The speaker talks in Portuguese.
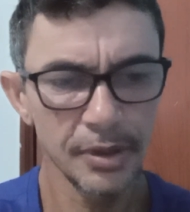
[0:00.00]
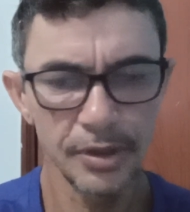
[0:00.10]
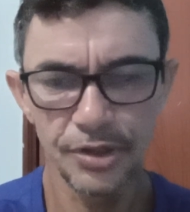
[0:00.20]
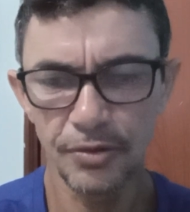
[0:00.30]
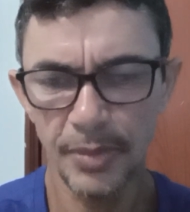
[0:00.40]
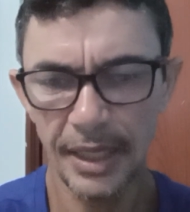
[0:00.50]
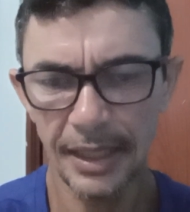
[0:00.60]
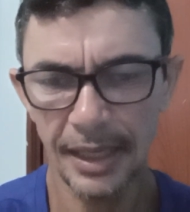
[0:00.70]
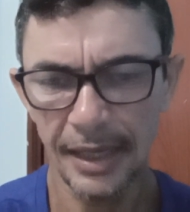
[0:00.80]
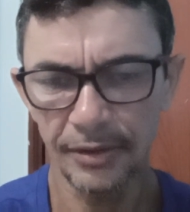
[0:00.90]
de um
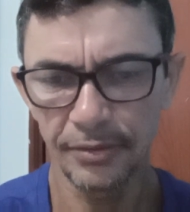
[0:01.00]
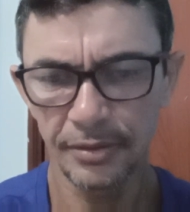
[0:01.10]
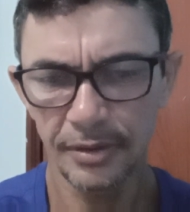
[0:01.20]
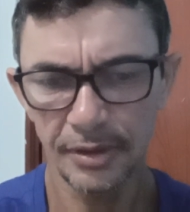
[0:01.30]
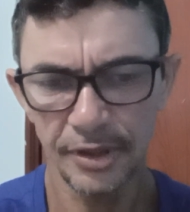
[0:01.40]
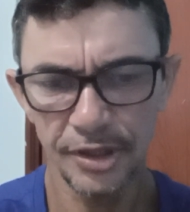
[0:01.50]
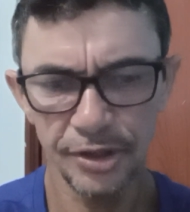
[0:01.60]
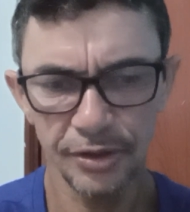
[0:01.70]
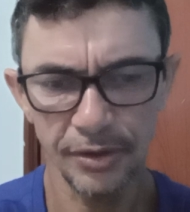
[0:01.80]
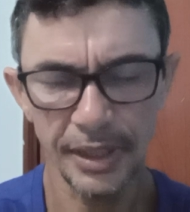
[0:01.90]
mercado
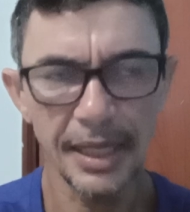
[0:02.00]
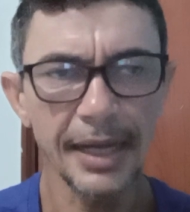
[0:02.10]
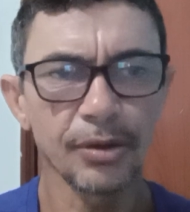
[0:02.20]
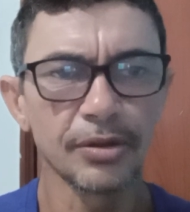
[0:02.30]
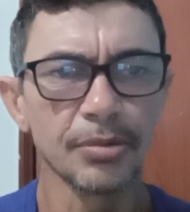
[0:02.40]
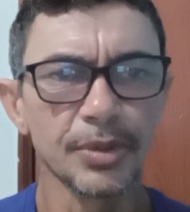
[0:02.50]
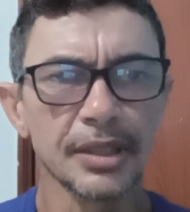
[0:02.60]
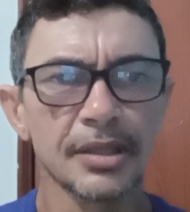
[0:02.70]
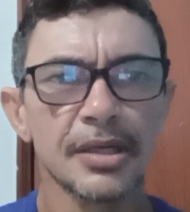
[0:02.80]
destrói a economia.